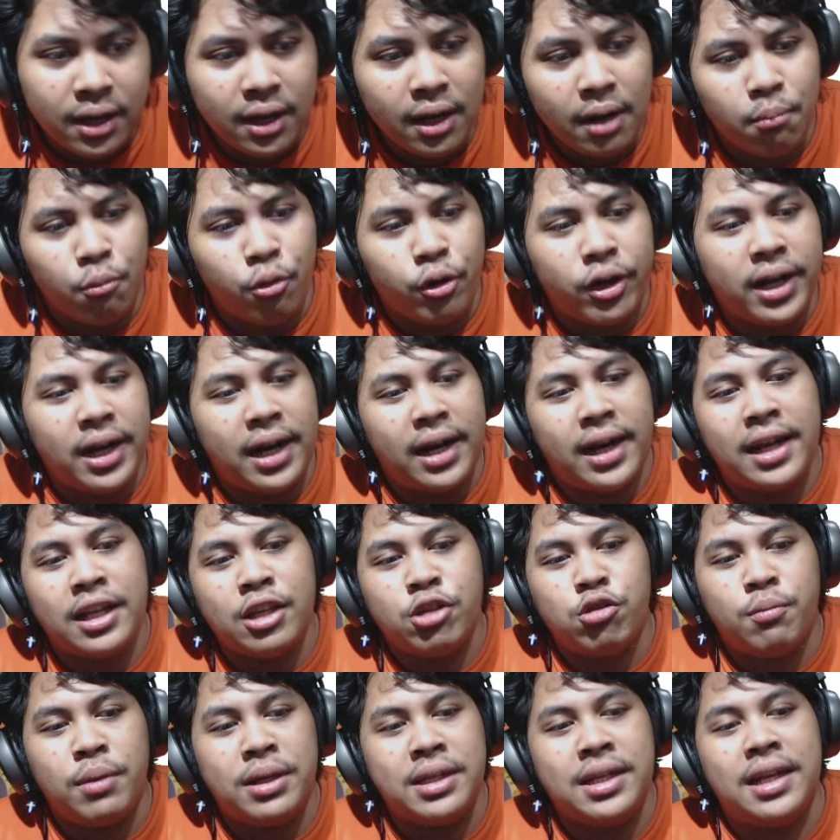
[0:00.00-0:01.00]
Mungkin ada yang
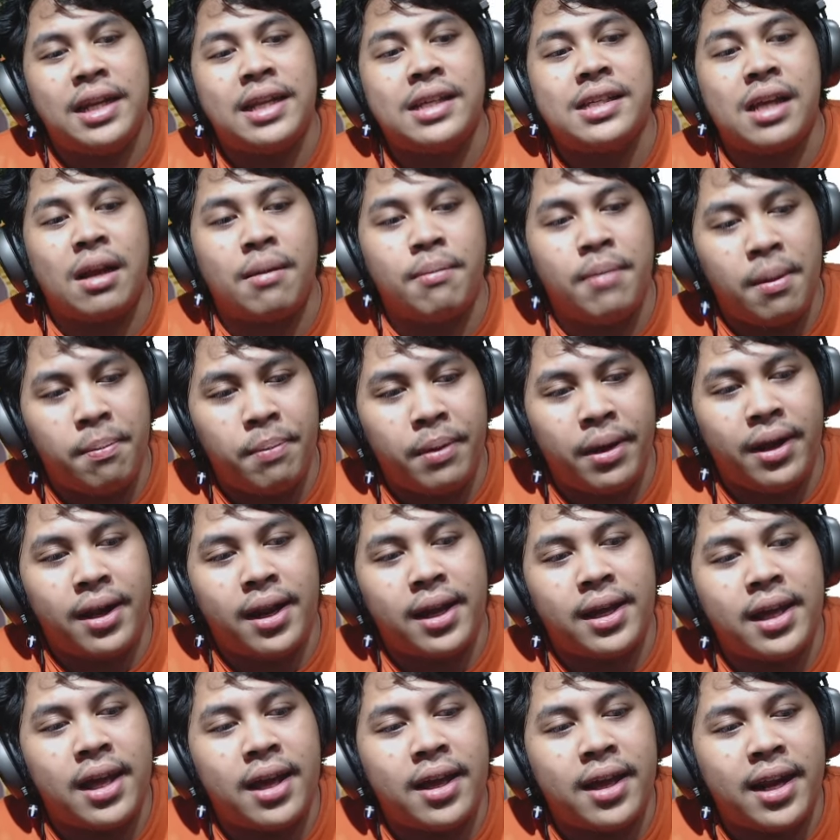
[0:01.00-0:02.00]
cuma jadi char BP.
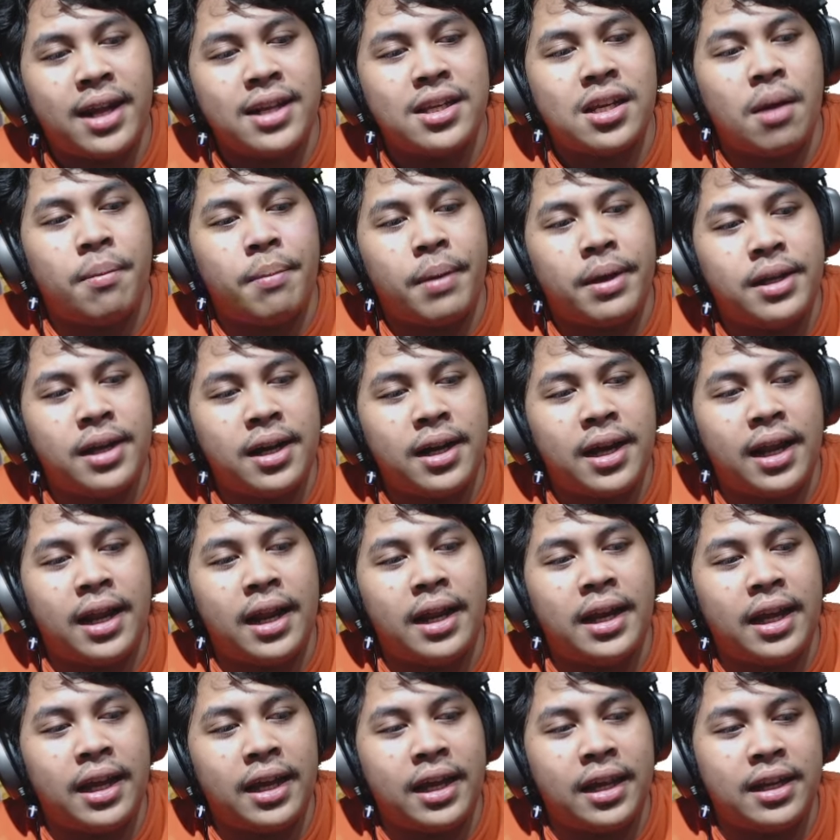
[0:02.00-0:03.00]
Nah, kira-kira siapa aja yang
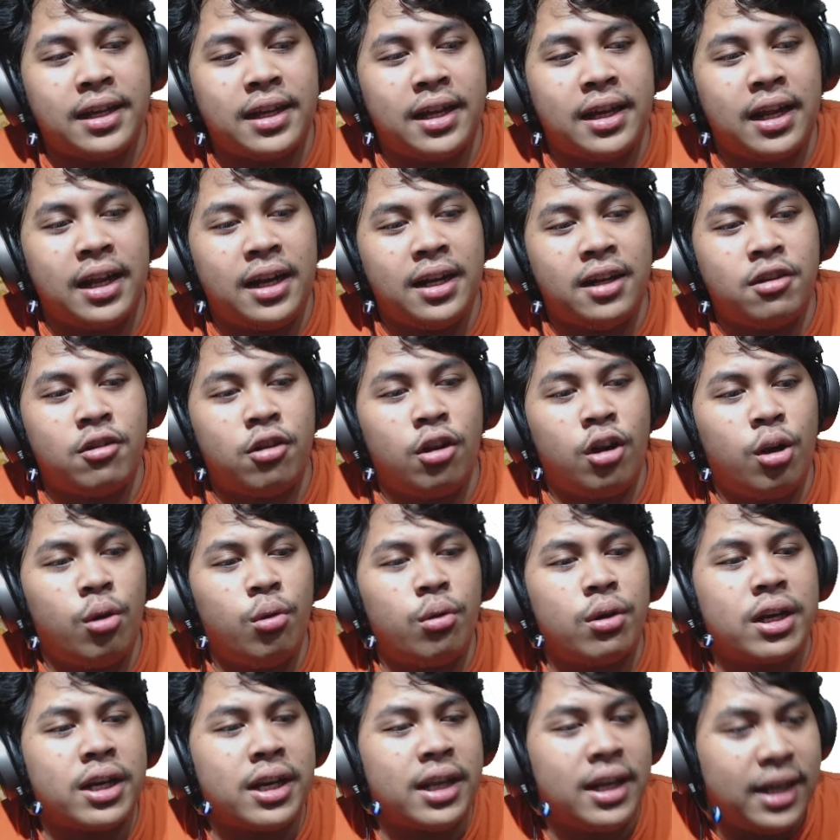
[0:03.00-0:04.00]
kalian inginkan
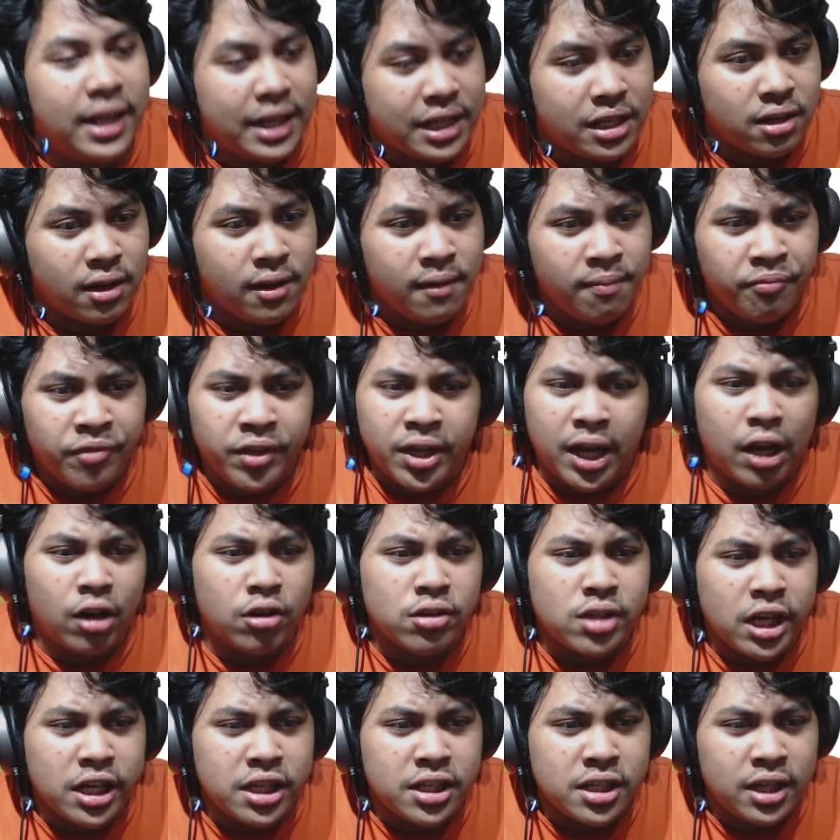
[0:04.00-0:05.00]
kalau rilis? Kalau
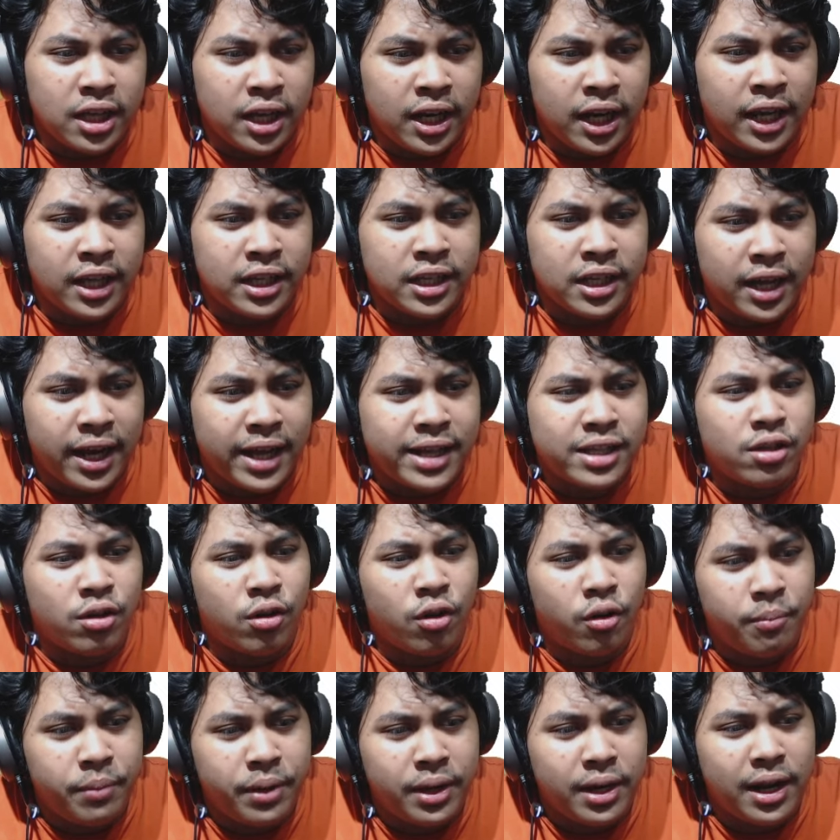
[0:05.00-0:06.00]
saya sendiri jelas
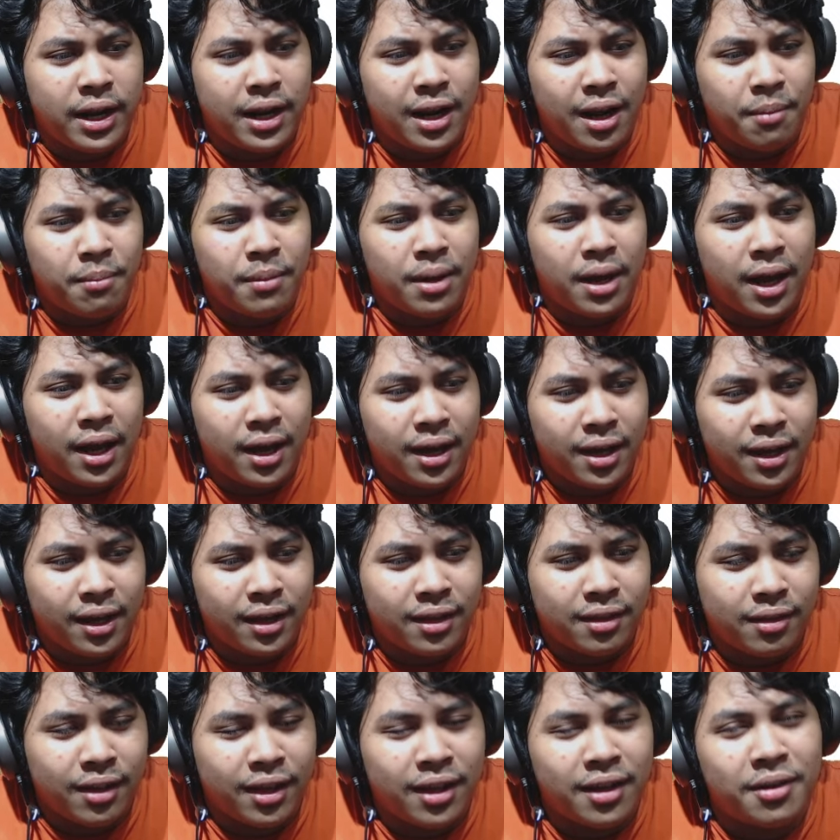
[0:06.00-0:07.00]
Robin dan Nami Eket.
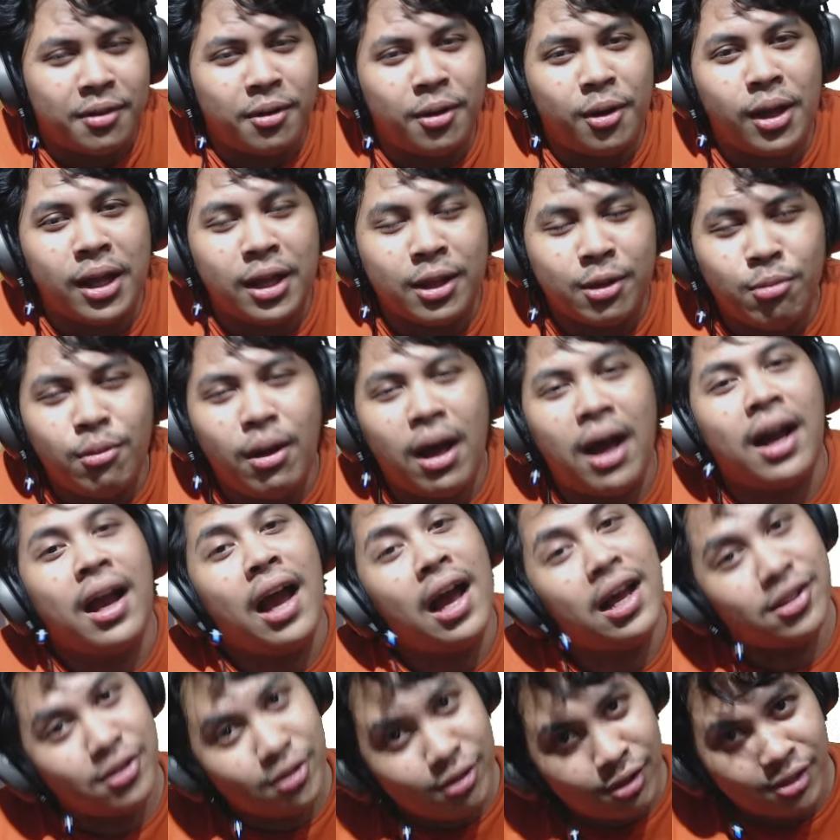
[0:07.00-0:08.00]
Nah, kalau itu
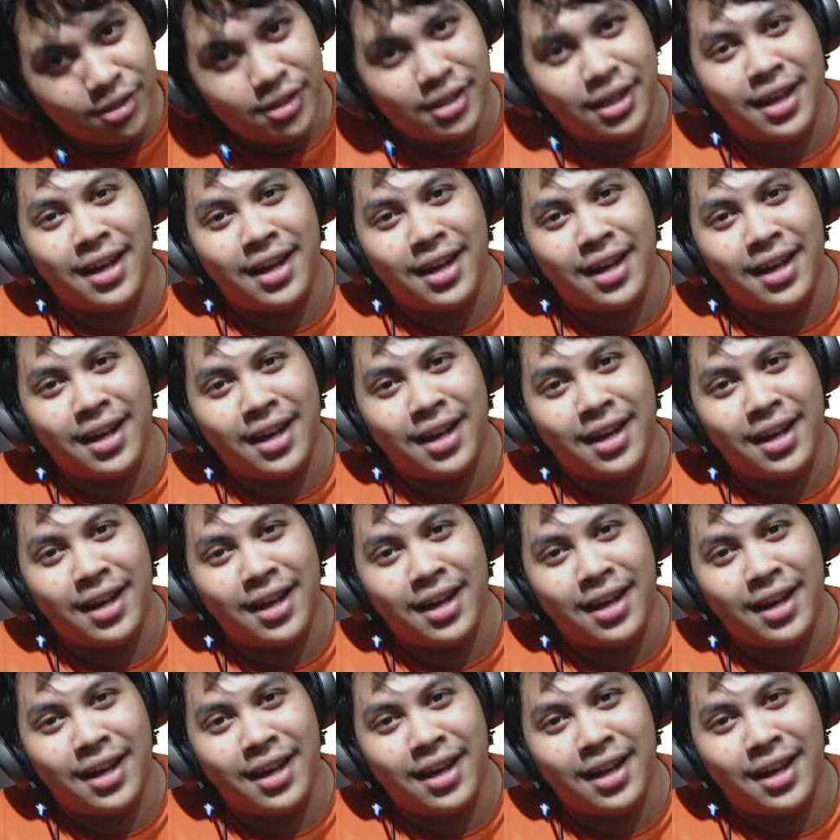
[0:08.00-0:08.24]
agak sus ya